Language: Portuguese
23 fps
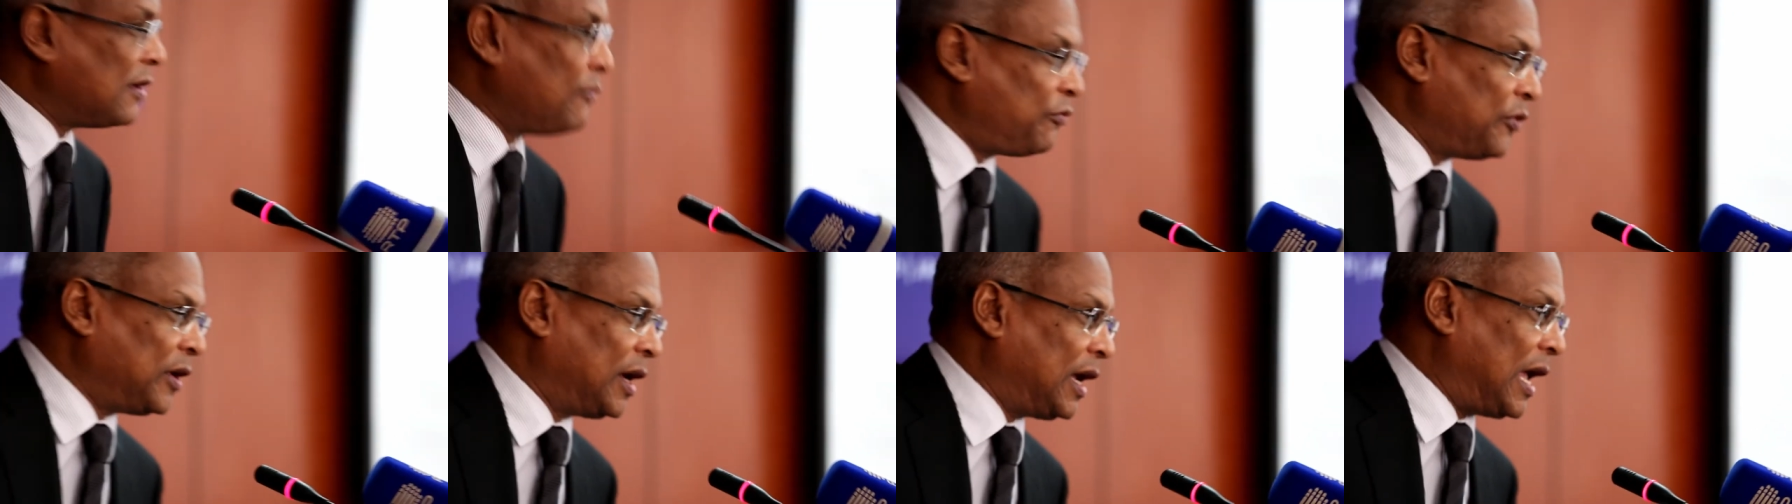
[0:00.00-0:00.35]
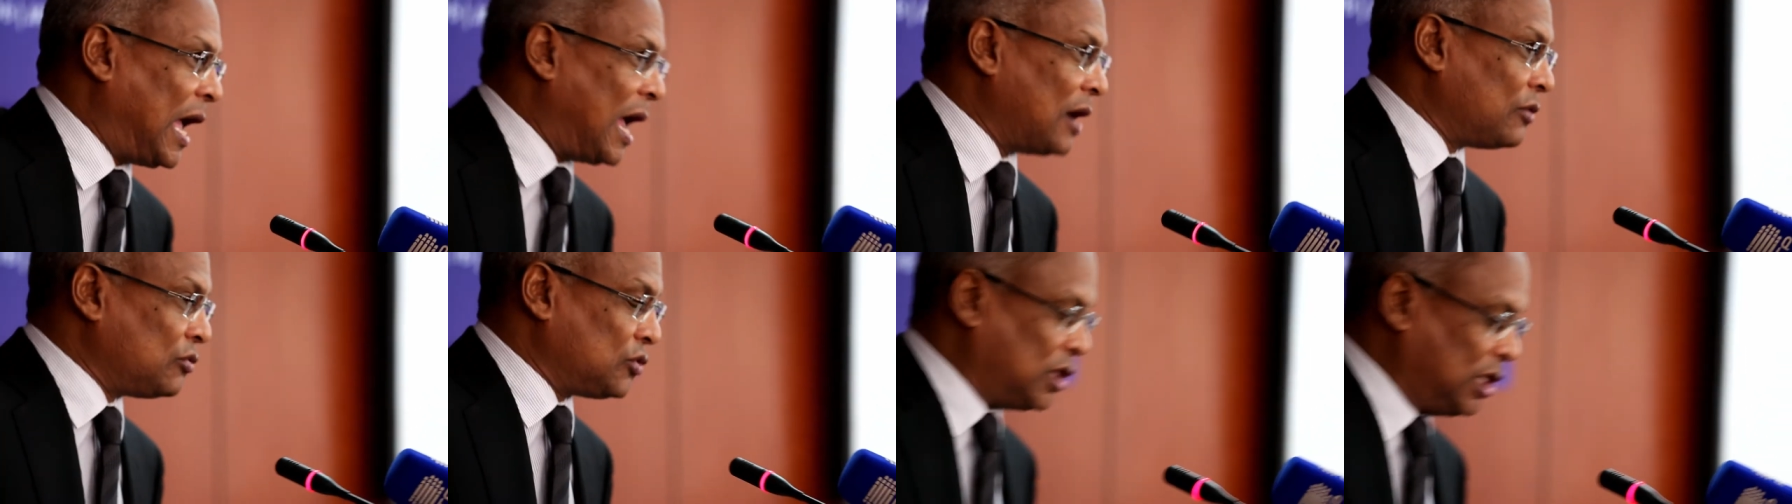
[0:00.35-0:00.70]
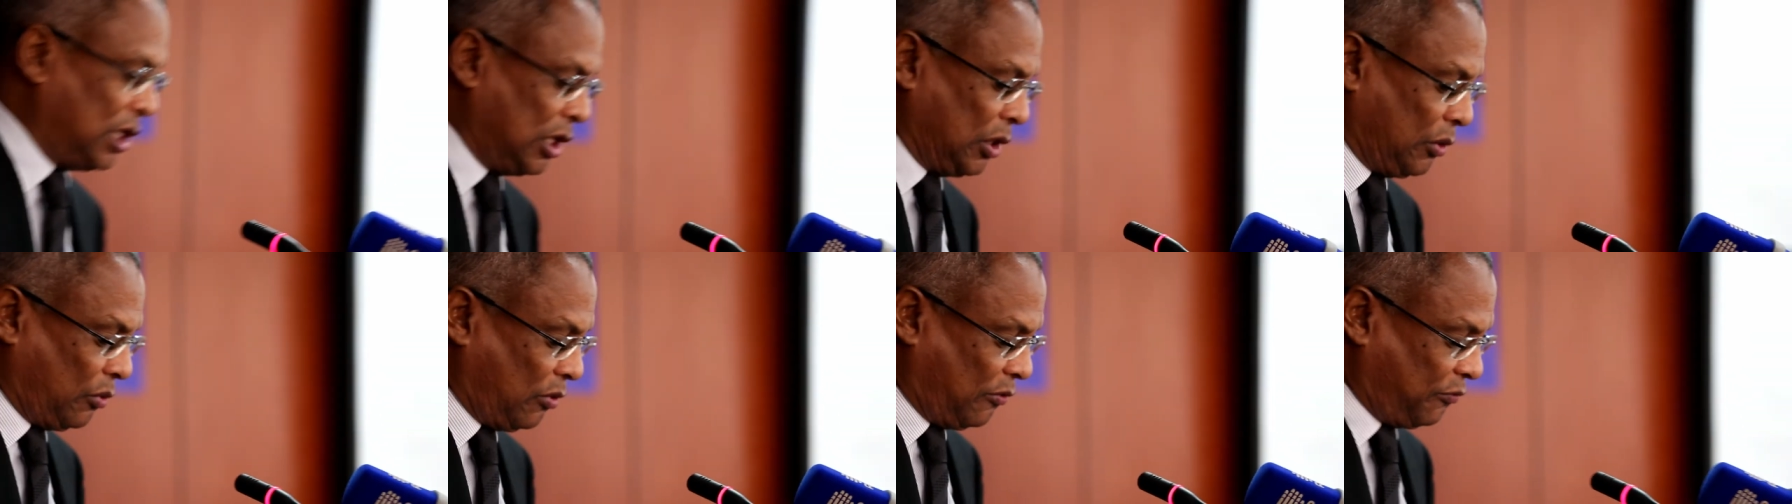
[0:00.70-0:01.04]
africanos de
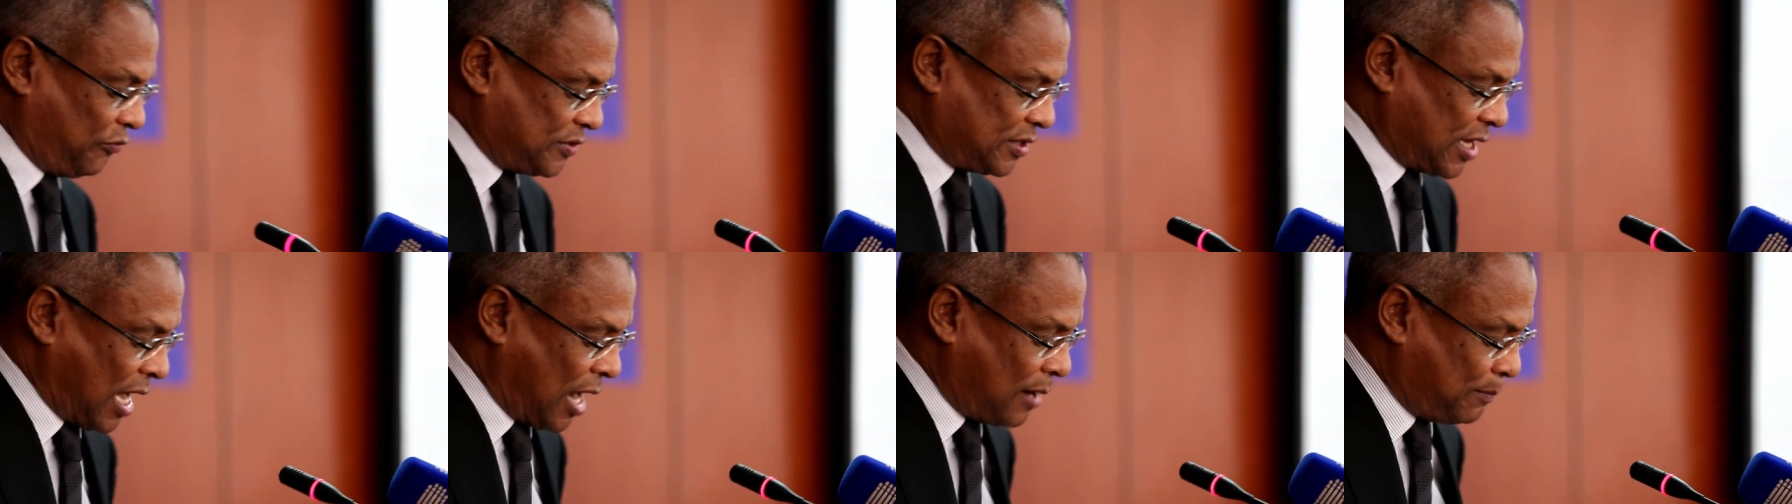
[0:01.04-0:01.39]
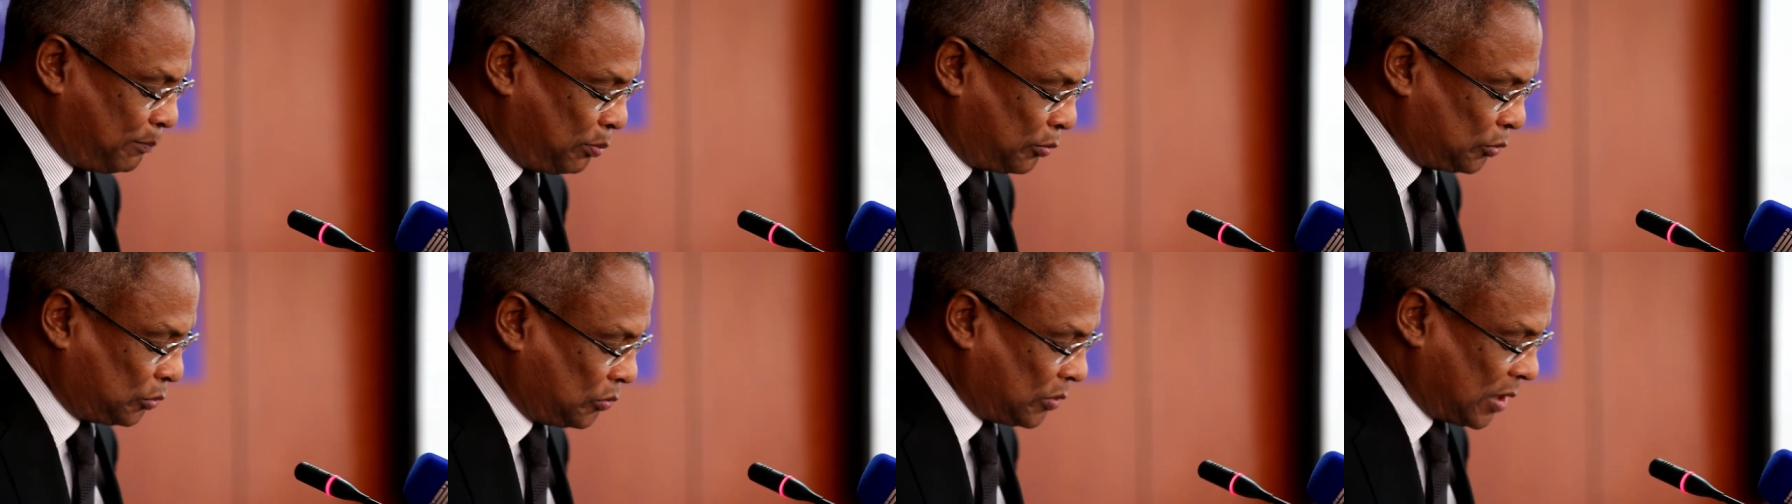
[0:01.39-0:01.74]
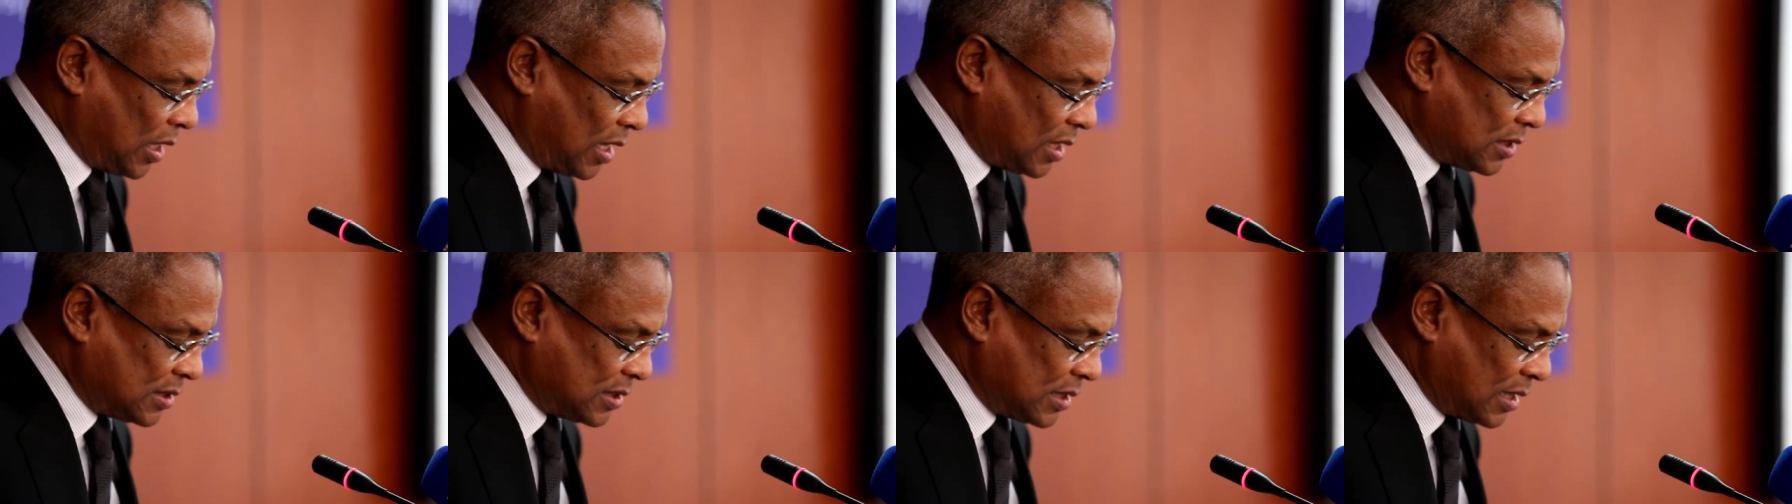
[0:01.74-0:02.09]
língua oficial
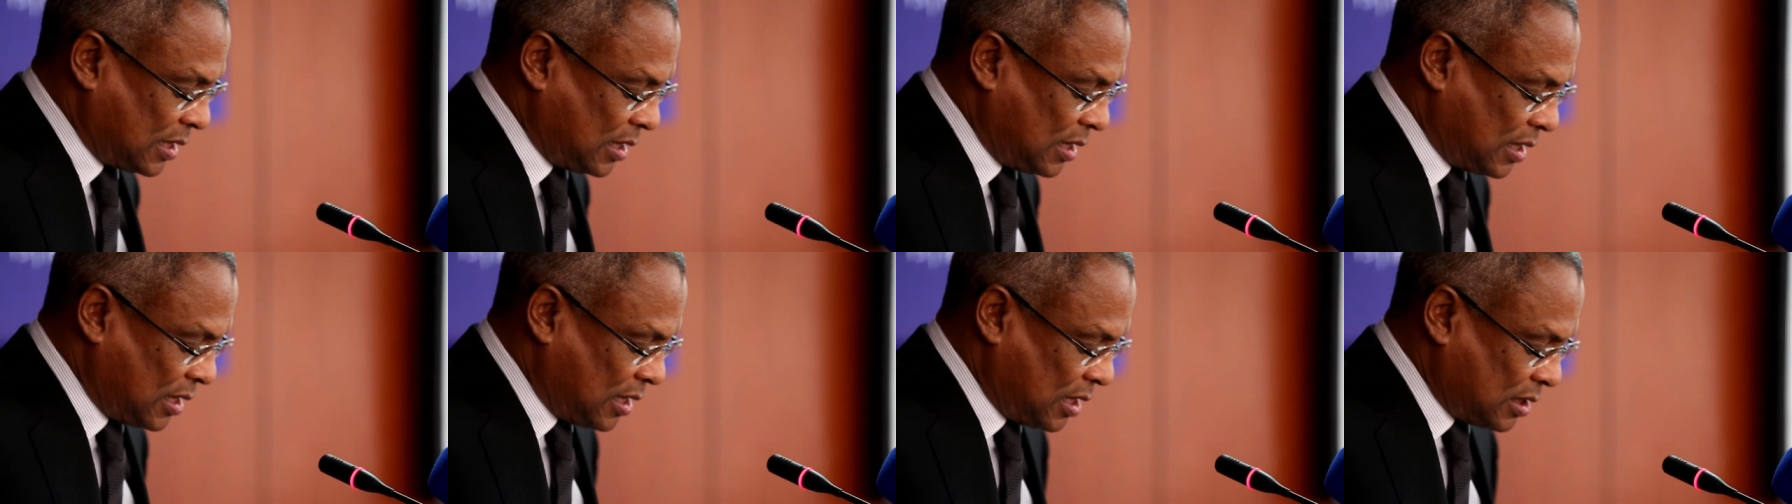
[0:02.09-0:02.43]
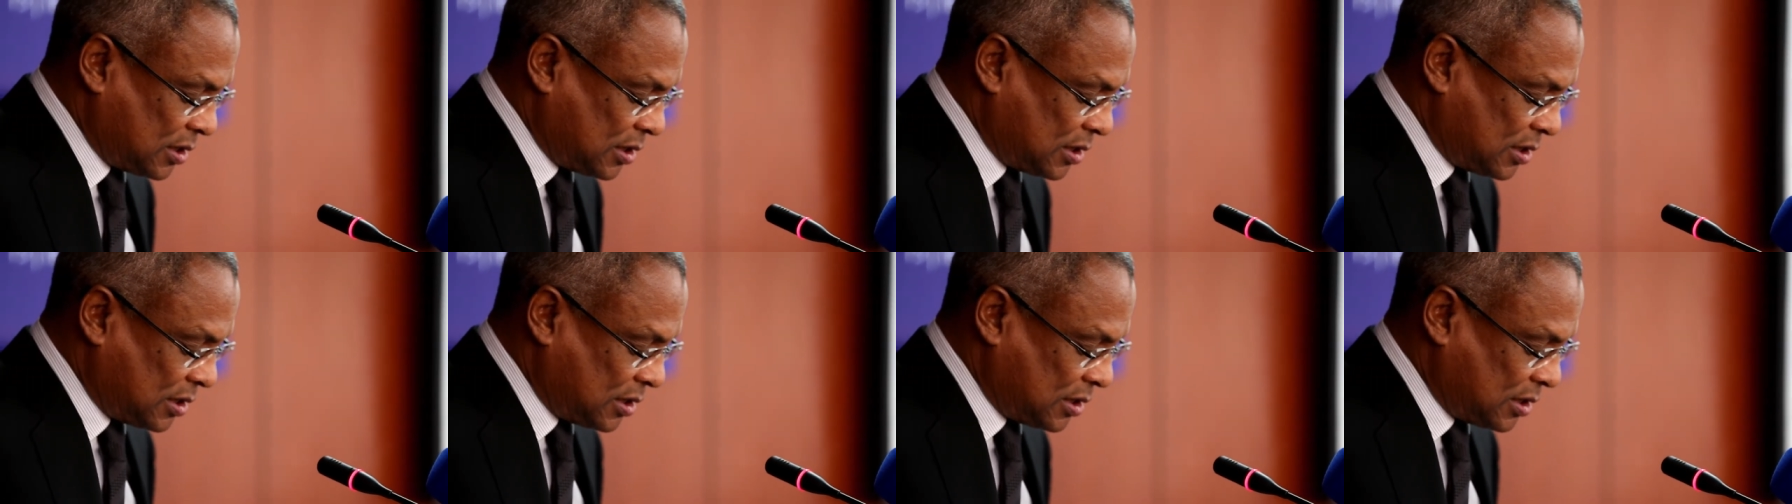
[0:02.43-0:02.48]
portuguesa